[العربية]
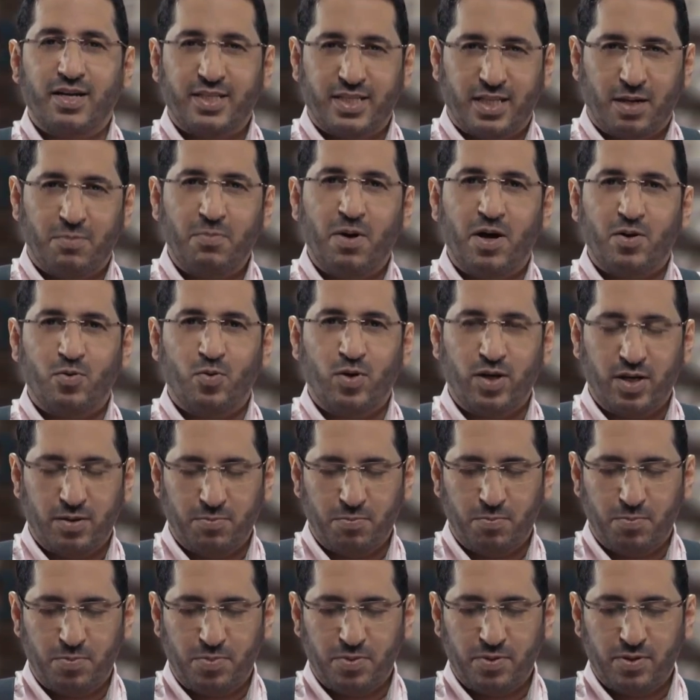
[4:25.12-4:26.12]
عندما
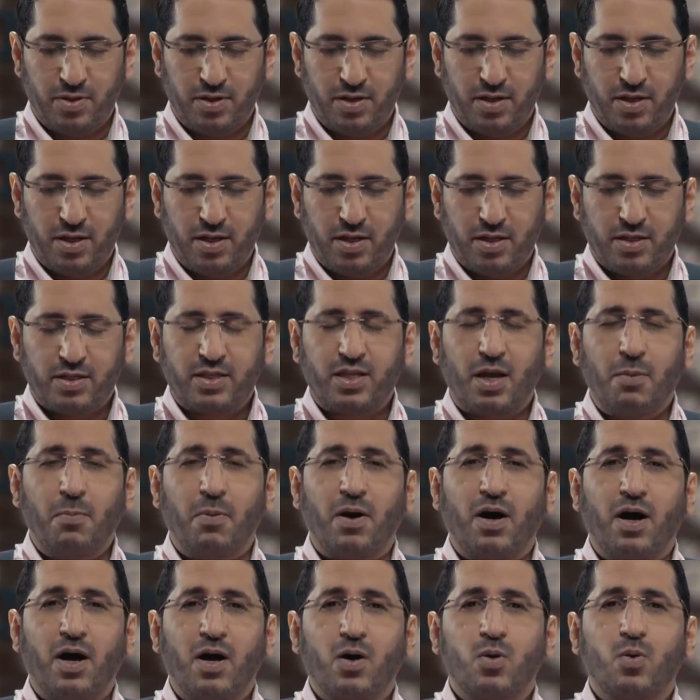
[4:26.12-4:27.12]
نحب
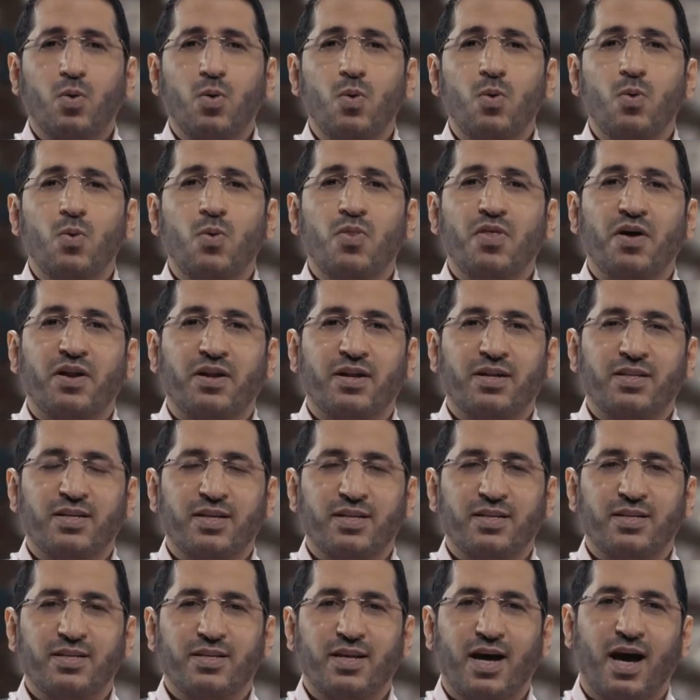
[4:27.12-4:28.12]
تبقى كل
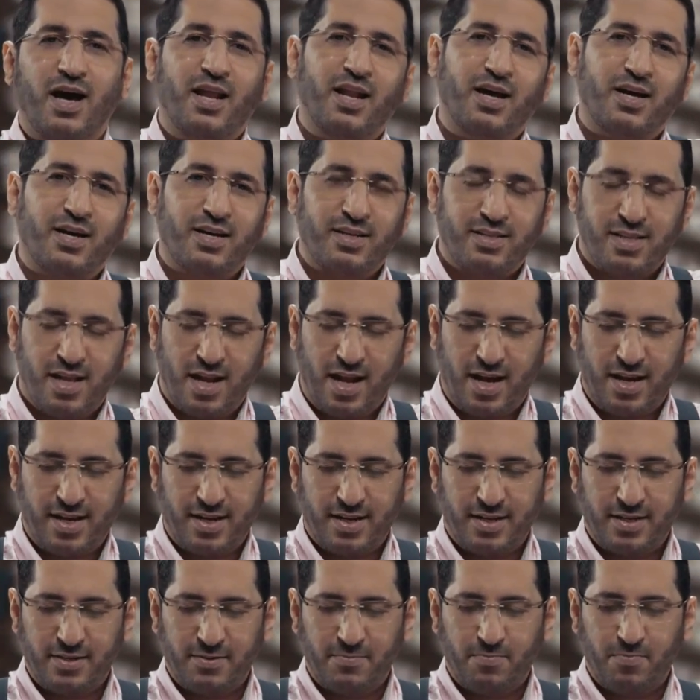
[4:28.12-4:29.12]
ذرة على قيد
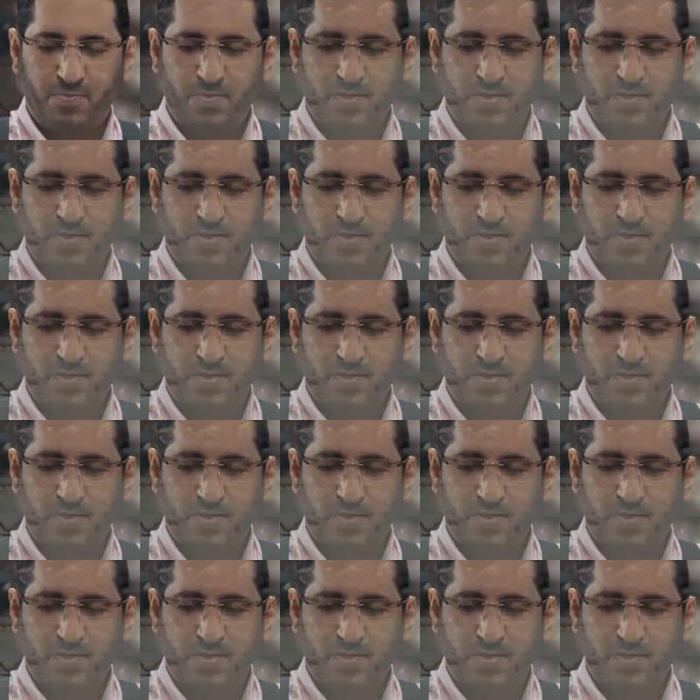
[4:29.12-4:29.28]
الحياة